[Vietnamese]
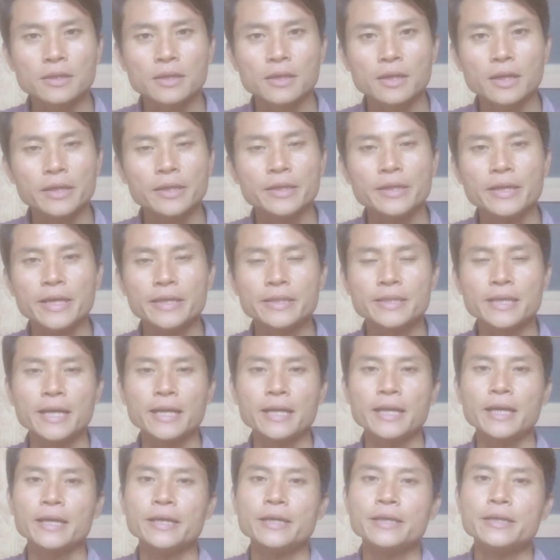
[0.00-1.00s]
Cái đề
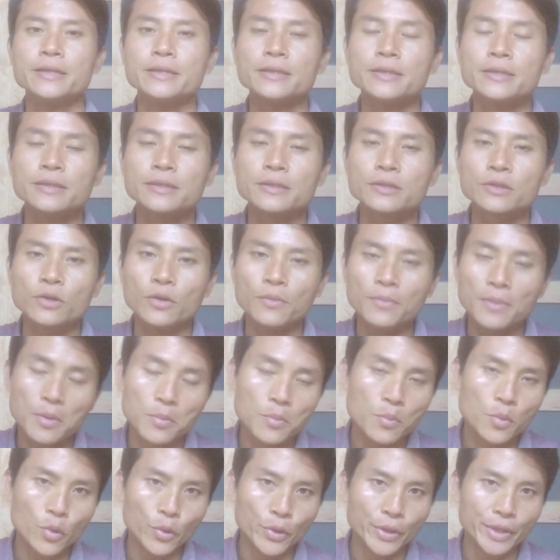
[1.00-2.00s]
tài này tôi
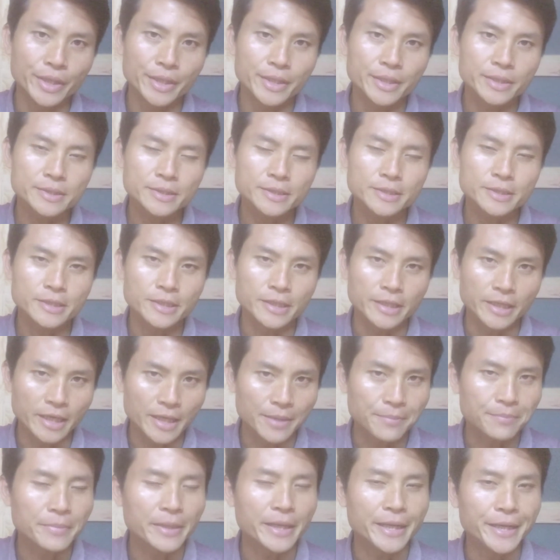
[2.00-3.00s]
mong muốn gửi
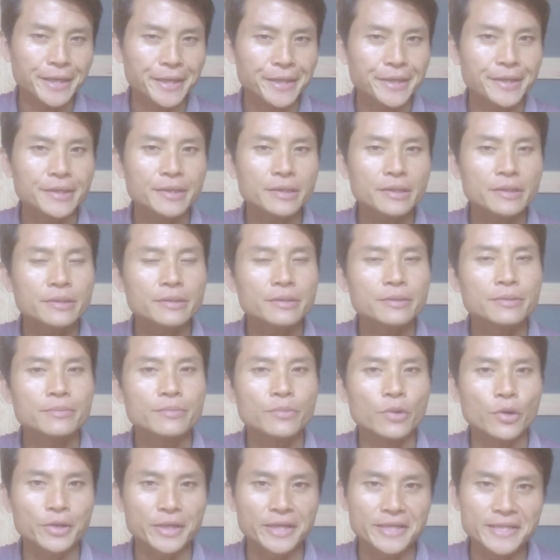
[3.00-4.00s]
gắm đến
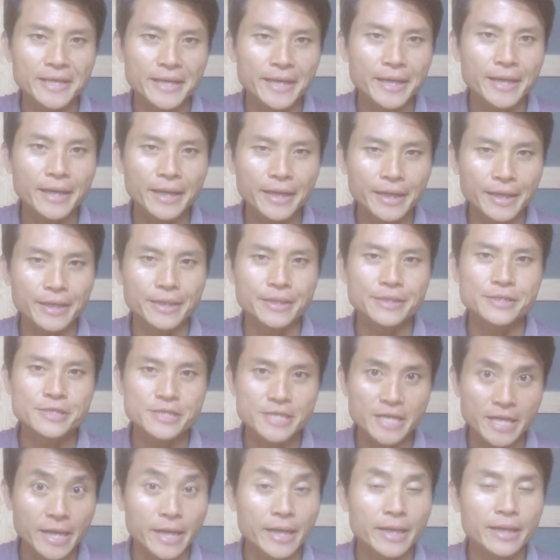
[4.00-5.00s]
một cái thế hệ
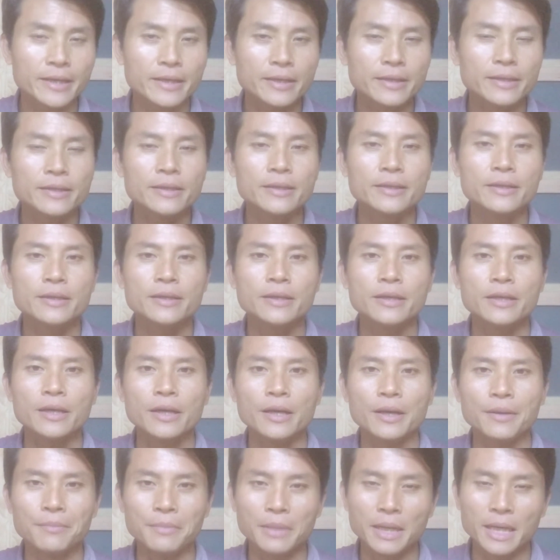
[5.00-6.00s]
trẻ
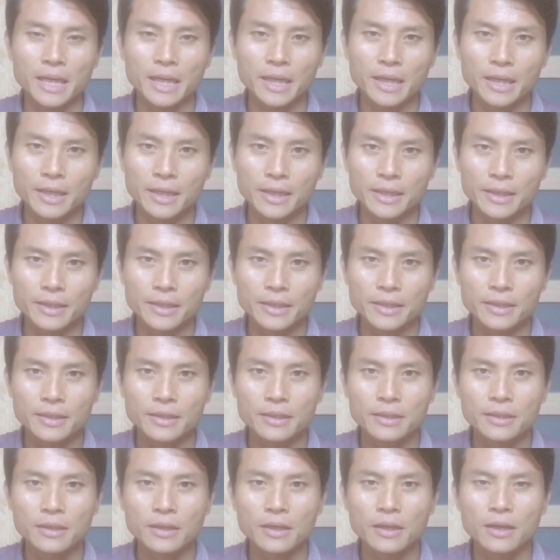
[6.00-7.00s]
mà
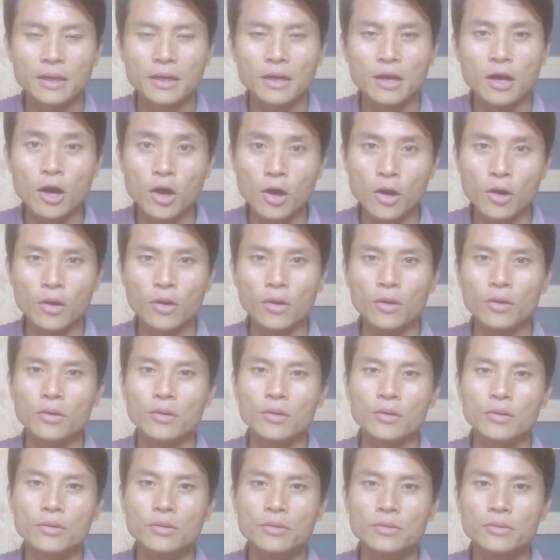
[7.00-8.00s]
họ
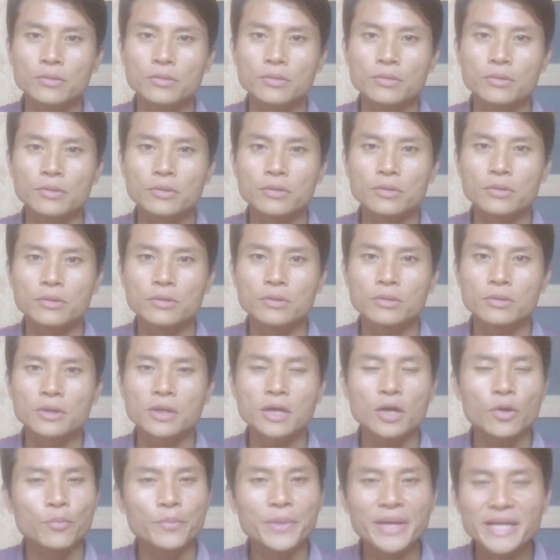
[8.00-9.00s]

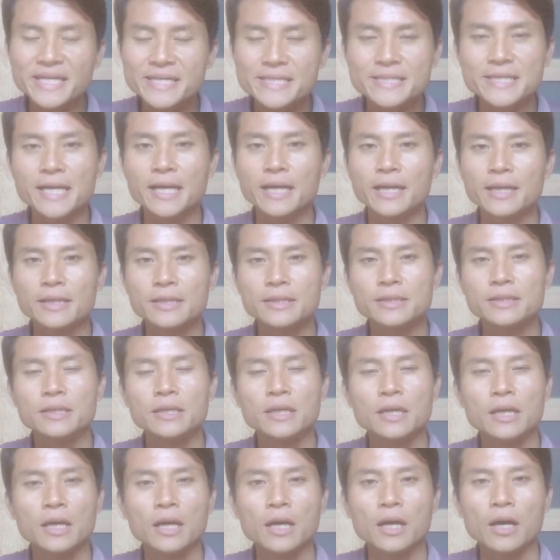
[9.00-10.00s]
không biết rằng
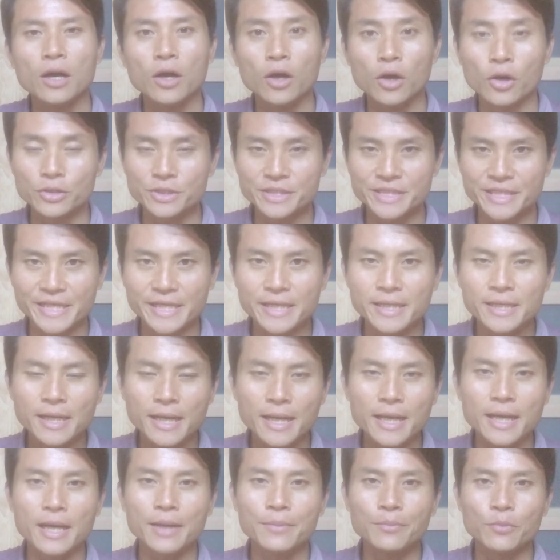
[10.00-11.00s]
họ chính
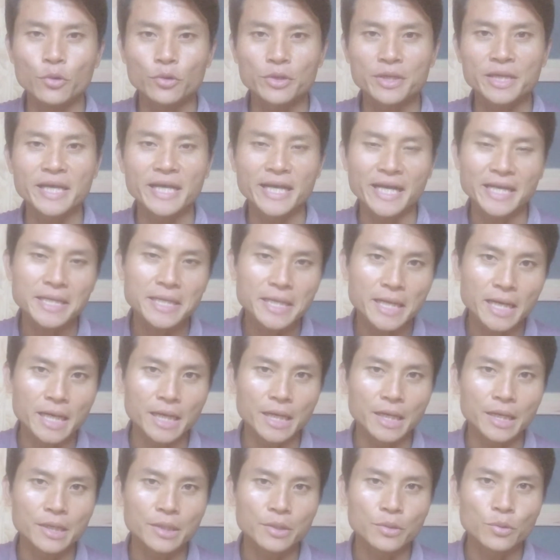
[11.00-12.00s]
là một cái gánh
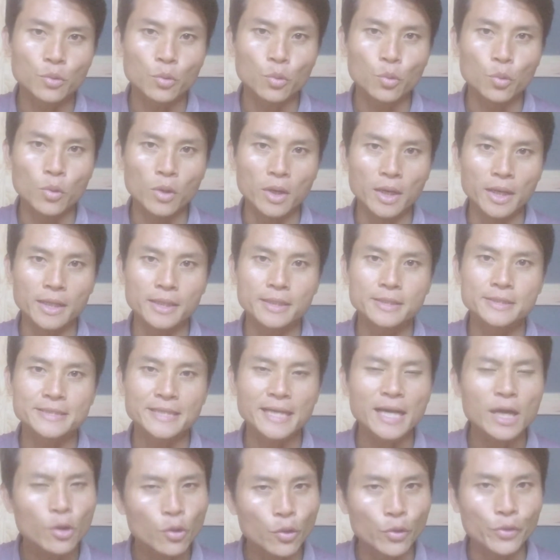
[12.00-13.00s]
nặng của
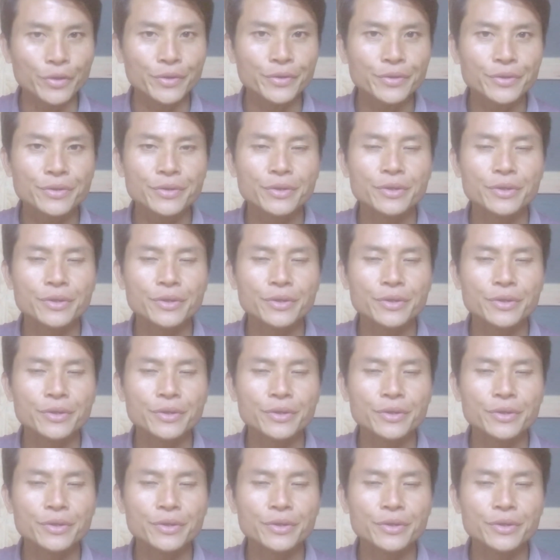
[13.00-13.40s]
xã hội,